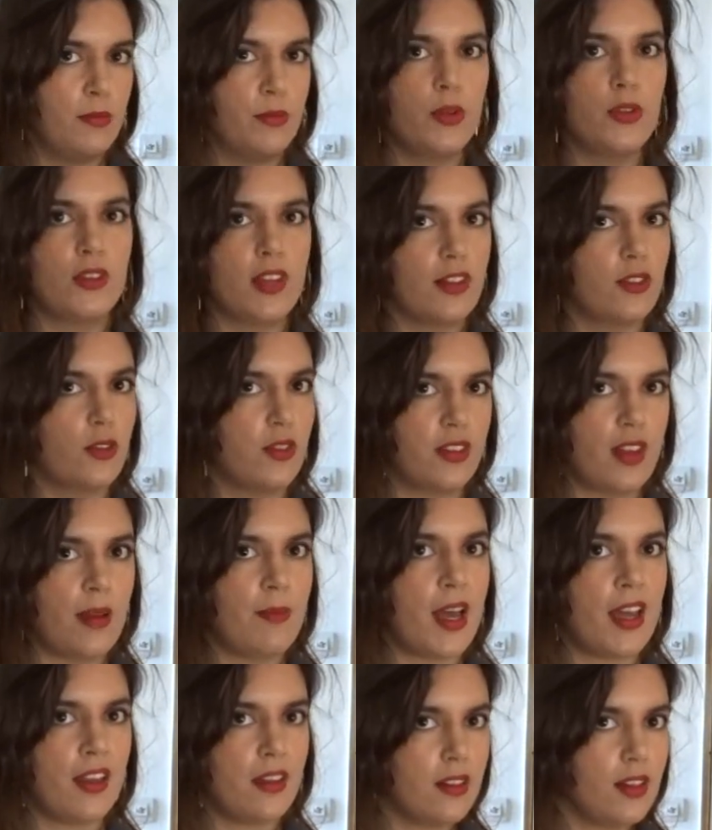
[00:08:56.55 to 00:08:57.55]
Peut-être que ça
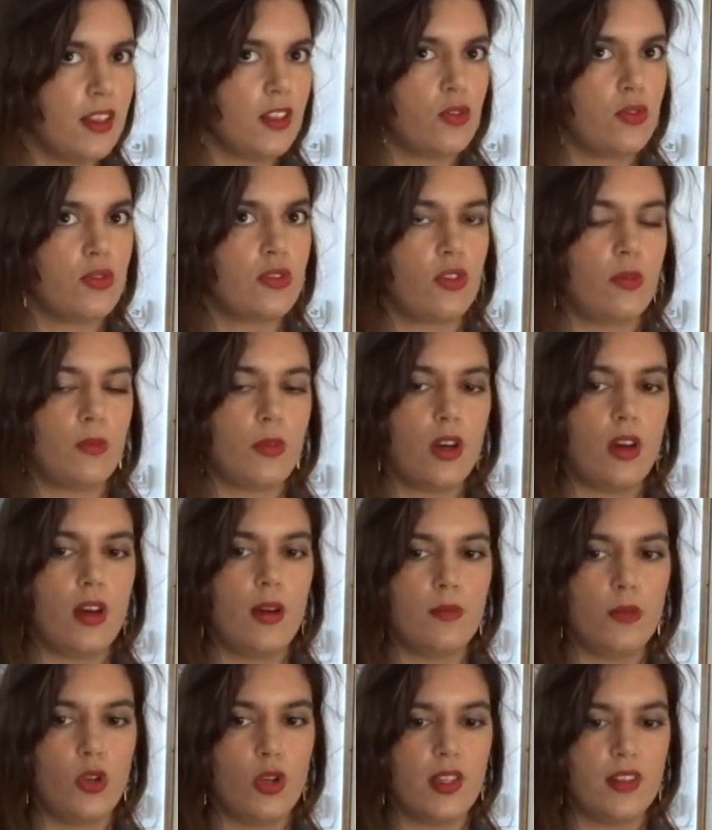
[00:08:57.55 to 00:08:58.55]
m'a aidé justement
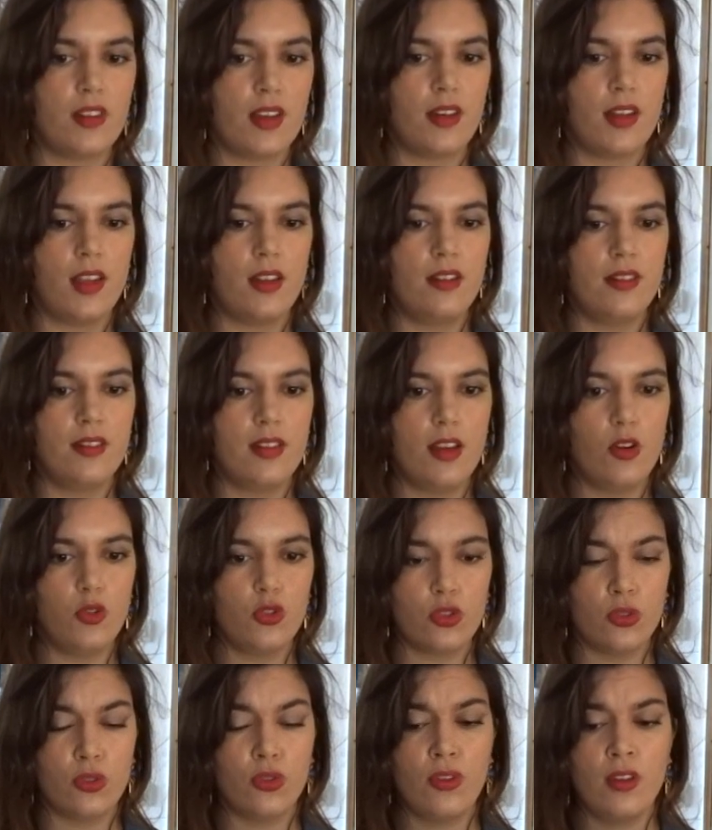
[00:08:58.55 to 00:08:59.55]
à mieux les analyser
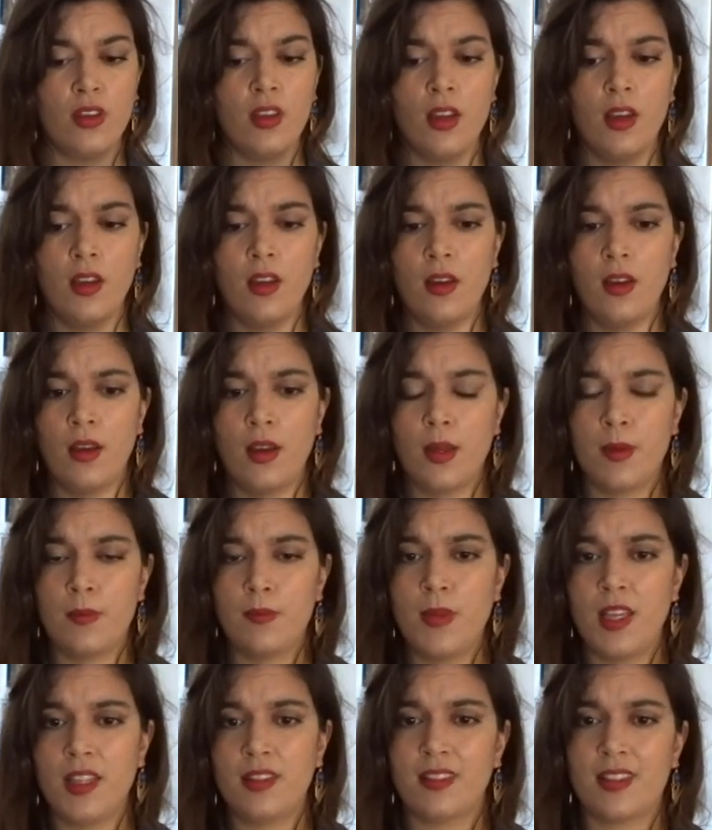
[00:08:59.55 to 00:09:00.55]
aujourd'hui,
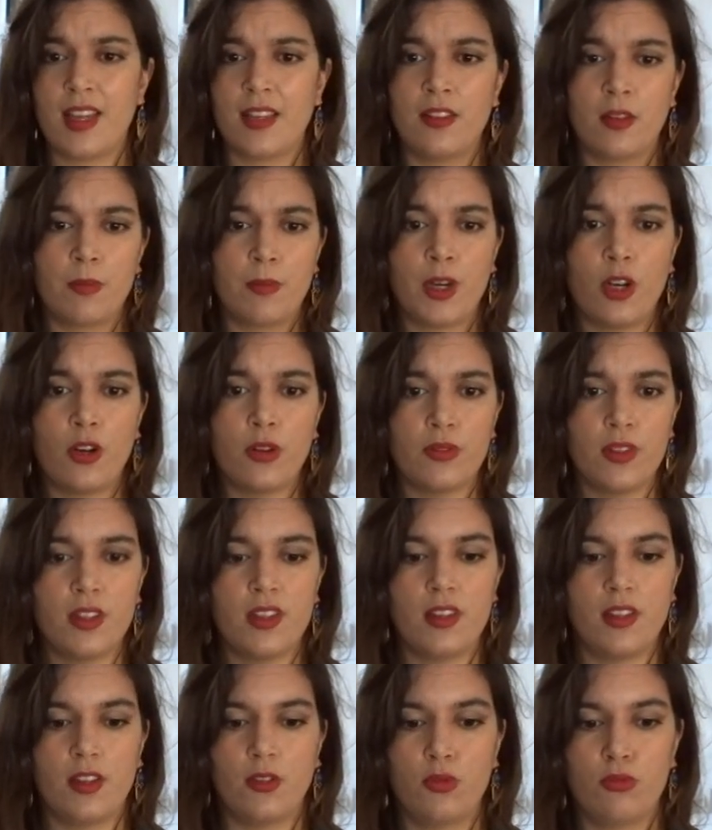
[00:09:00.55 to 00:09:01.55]
mais ça donne pas
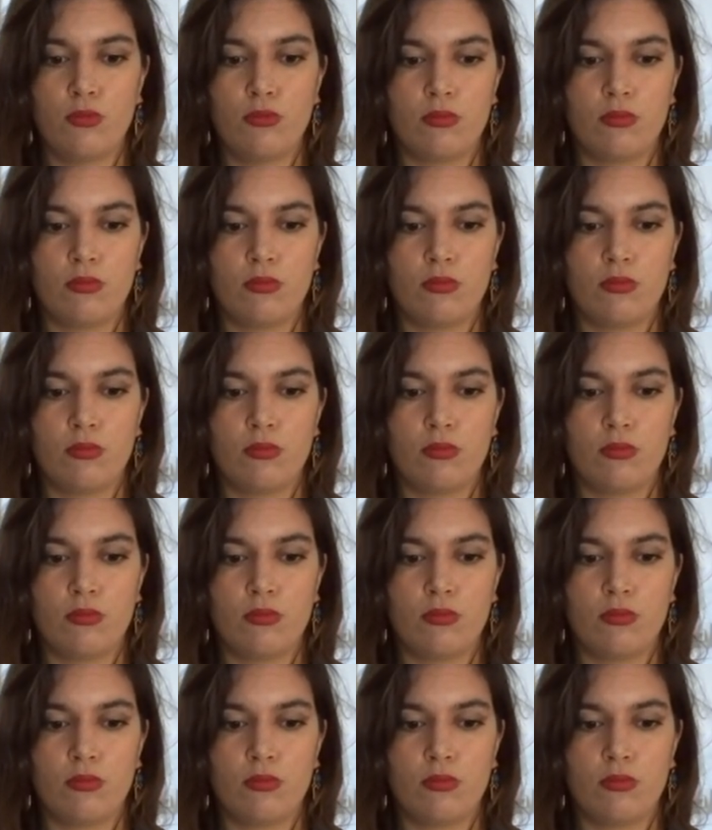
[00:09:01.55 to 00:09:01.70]
envie.